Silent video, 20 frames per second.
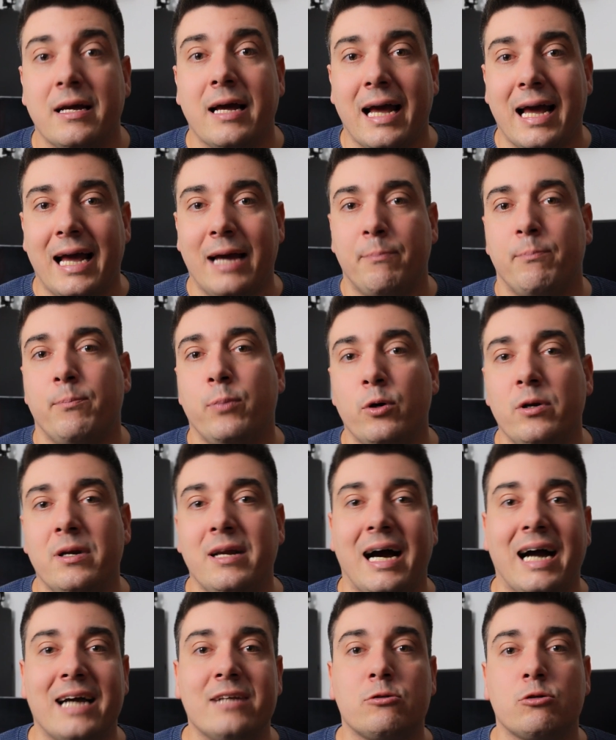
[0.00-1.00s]
Apple
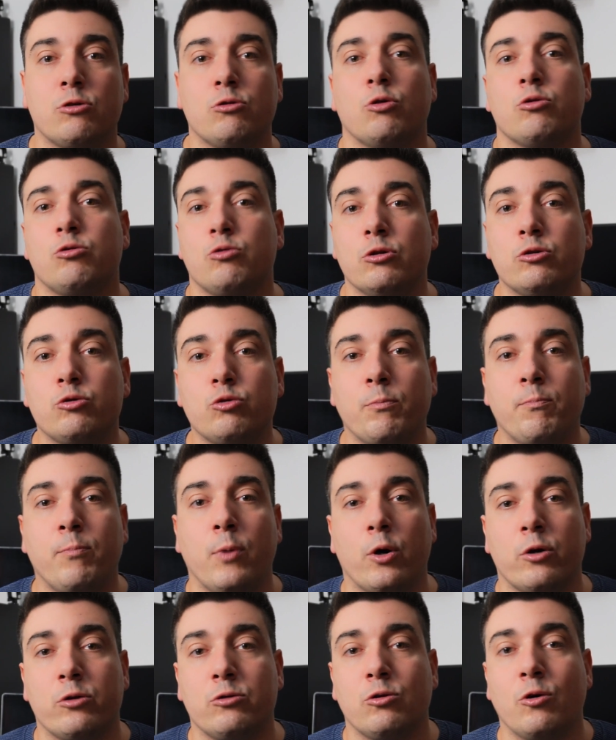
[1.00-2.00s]
ha introdotto il
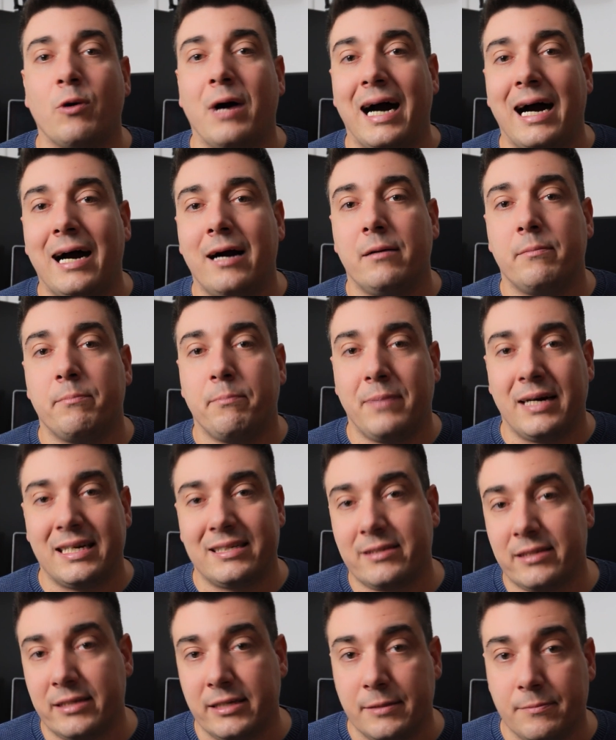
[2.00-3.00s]
supporto a
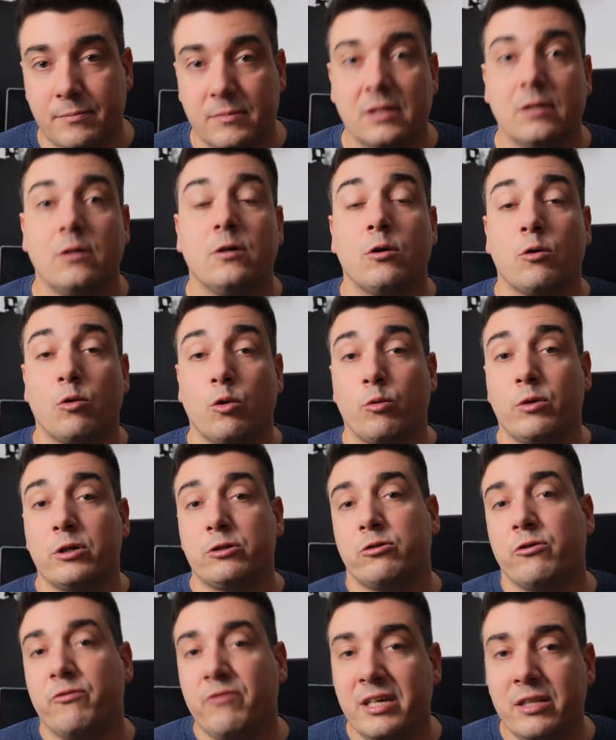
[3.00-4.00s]
Passkey. Con
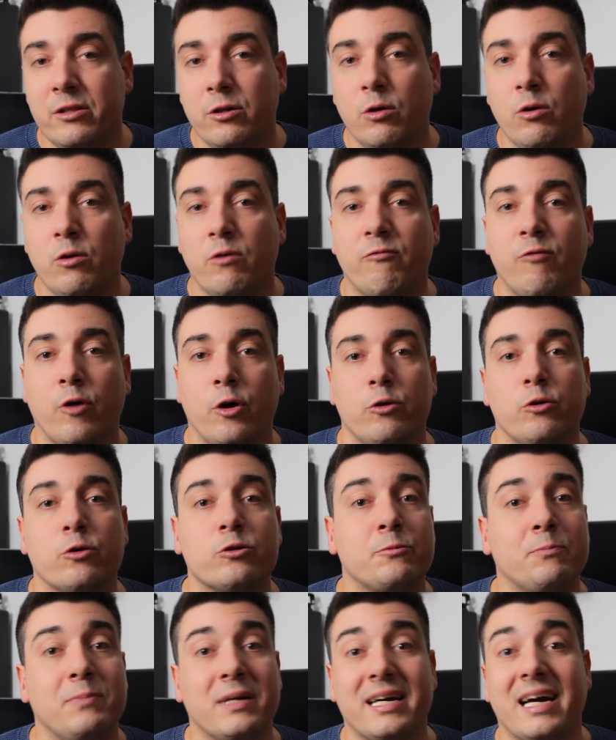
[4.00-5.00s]
questo video voglio
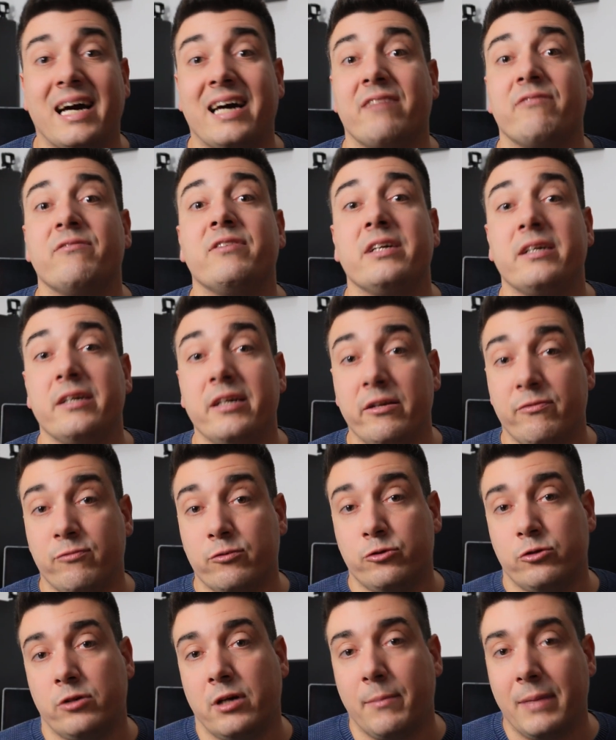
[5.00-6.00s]
spiegarvi il
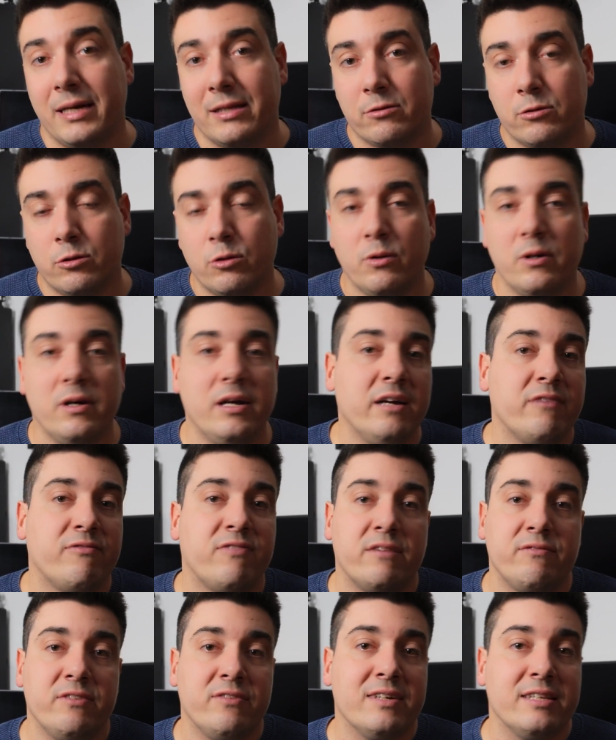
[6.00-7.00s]
funzionamento e
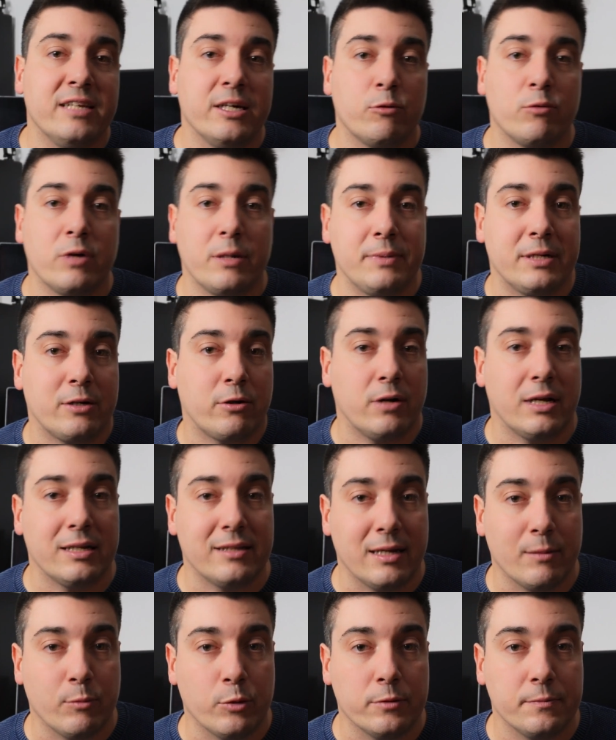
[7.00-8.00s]
farvi vedere una piccola
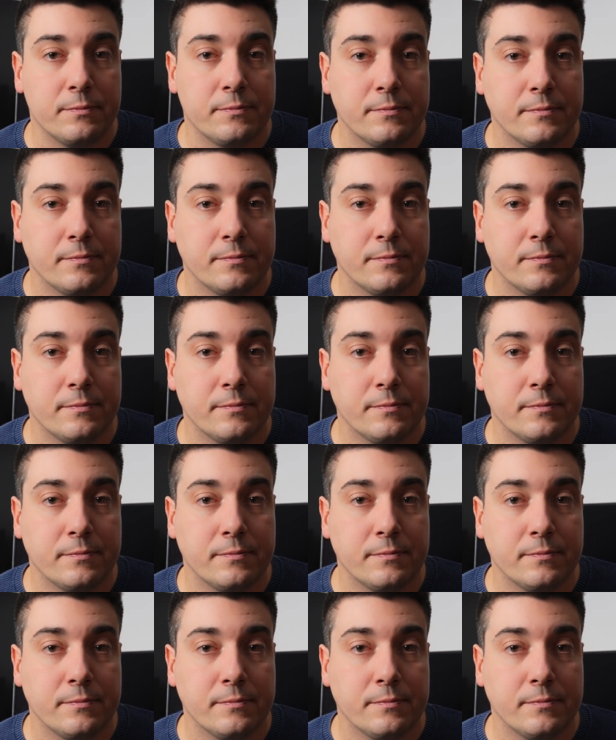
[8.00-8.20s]
demo.